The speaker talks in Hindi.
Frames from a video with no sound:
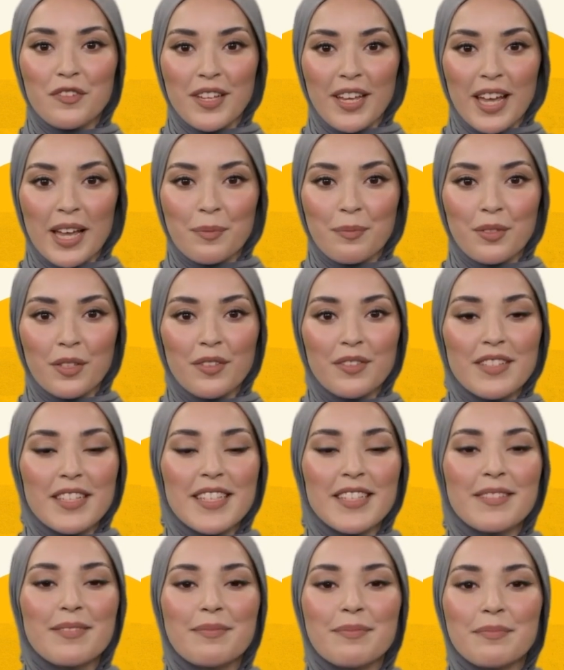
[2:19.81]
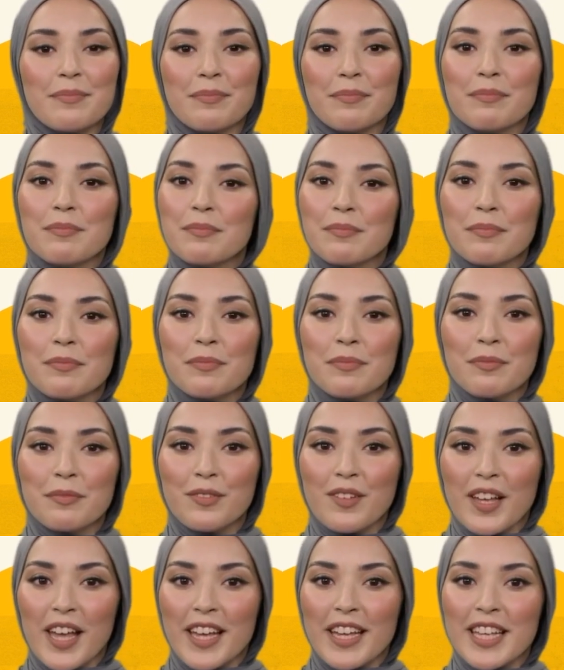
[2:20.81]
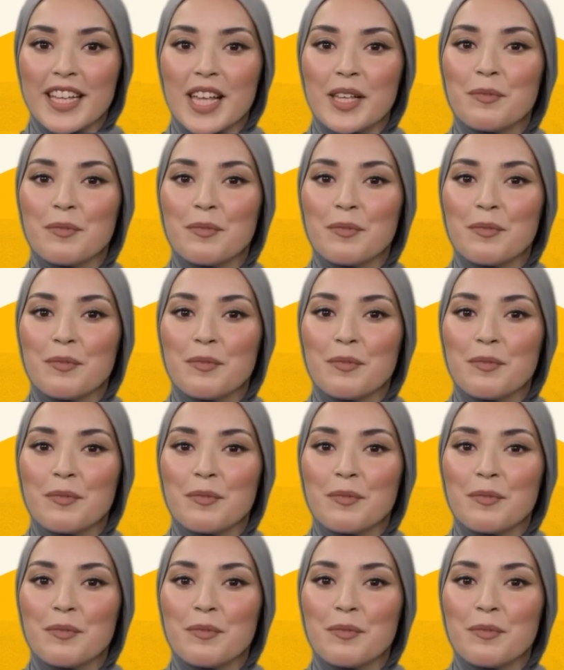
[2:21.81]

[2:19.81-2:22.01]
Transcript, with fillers: फराहम करते हैं चाहे